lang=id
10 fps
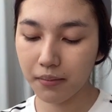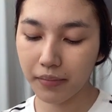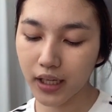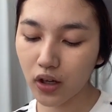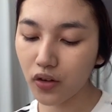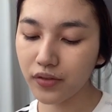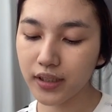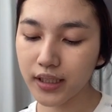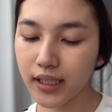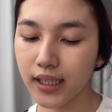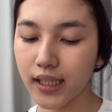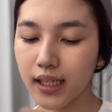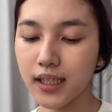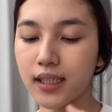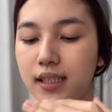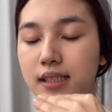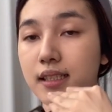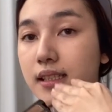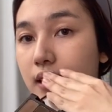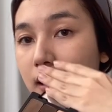makeover
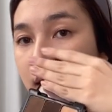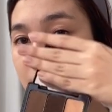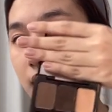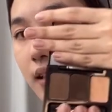Disney